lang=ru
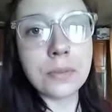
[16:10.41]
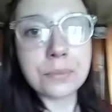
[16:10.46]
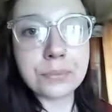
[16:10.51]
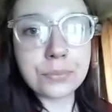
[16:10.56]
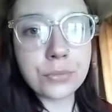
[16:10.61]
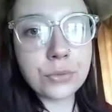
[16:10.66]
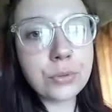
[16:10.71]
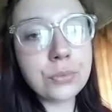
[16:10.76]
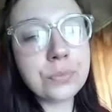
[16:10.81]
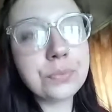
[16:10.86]

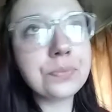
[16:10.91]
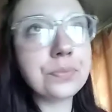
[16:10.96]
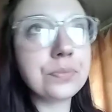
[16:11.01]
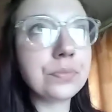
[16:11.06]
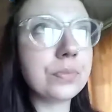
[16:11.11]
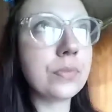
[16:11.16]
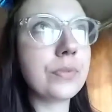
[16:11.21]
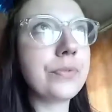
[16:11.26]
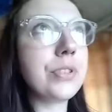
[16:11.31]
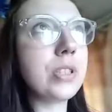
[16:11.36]
ну,
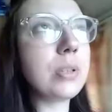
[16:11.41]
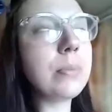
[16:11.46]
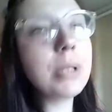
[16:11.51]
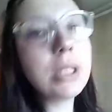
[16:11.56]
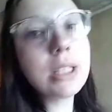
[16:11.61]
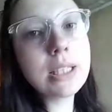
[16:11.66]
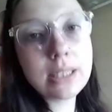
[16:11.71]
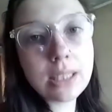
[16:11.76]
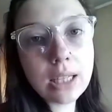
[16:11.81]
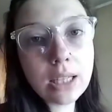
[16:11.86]
в
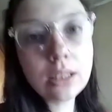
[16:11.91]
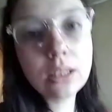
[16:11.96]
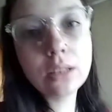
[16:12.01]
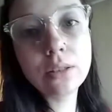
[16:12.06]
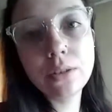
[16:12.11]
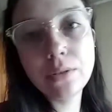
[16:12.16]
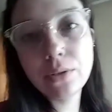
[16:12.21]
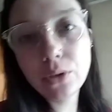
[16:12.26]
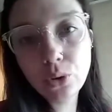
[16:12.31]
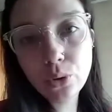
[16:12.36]
70-х,
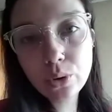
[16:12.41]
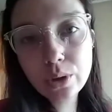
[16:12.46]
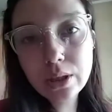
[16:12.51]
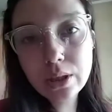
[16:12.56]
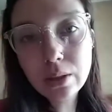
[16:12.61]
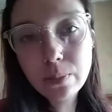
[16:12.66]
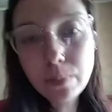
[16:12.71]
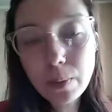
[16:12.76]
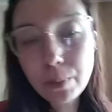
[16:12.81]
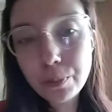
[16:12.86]

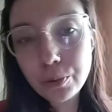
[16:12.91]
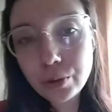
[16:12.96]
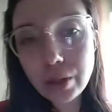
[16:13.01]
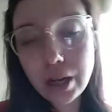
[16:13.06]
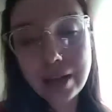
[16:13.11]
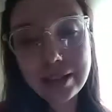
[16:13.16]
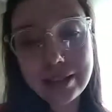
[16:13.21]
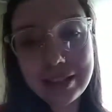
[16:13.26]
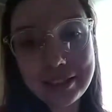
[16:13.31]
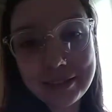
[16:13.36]
90-х популярно.